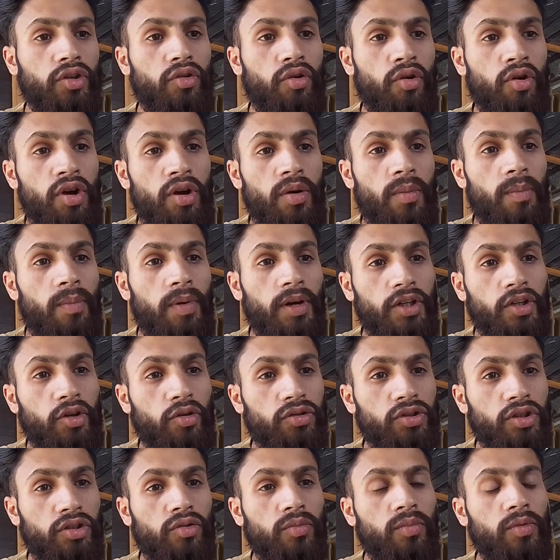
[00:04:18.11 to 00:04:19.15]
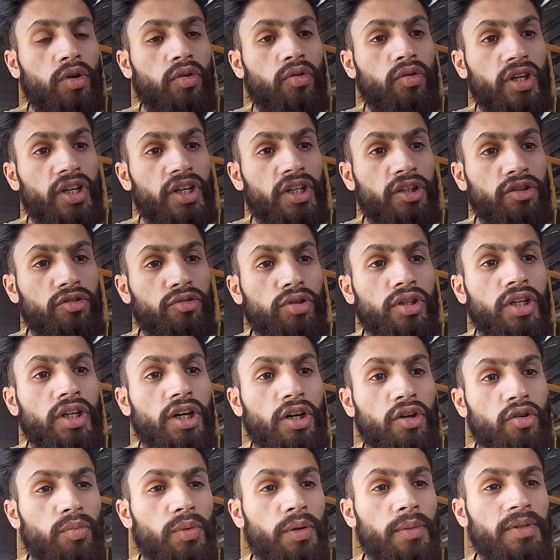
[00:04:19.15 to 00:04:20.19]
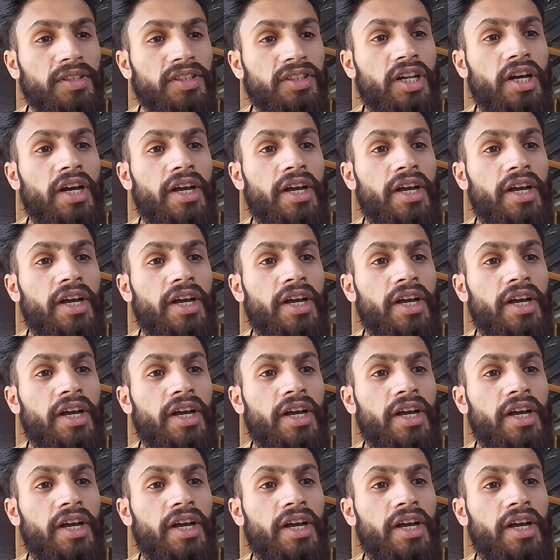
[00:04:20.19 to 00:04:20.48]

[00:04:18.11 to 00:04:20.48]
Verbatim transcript: बलडोज़र तुम लोगों ने हिंदुओं के घरों पर भी चलाए